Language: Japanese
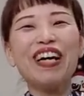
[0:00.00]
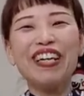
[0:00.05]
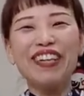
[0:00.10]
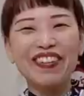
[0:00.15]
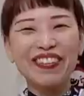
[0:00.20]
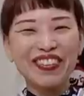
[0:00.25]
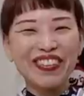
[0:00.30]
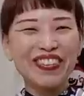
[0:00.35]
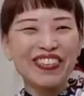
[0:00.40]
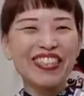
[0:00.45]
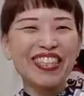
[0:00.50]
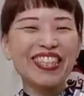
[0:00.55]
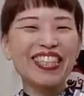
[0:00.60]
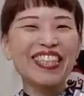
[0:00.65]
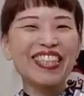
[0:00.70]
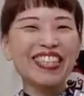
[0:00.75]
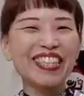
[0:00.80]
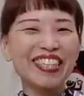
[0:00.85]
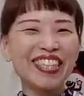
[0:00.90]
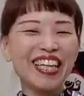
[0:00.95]
枚ほど出
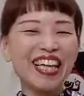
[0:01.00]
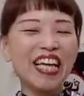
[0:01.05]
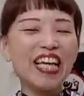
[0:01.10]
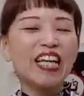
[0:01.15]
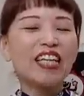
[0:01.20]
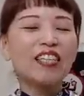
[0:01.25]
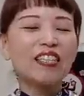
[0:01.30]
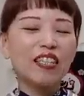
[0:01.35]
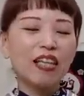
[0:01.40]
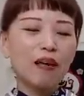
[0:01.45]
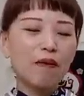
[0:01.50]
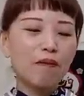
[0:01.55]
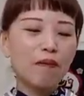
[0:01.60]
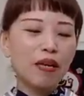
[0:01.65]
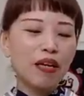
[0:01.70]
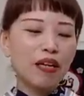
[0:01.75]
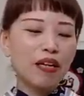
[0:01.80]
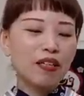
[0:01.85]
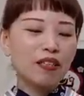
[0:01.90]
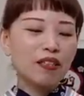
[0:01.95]
てきて3
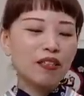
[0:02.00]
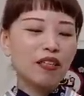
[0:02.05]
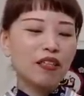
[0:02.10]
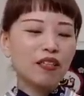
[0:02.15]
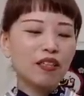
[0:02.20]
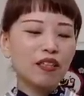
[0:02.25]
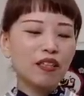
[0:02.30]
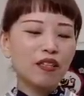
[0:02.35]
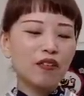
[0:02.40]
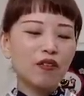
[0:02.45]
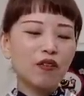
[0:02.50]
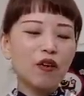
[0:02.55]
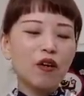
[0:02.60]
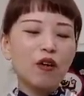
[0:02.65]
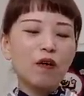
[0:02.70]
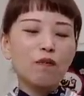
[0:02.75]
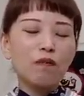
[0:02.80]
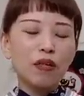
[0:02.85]
枚あったんだけど、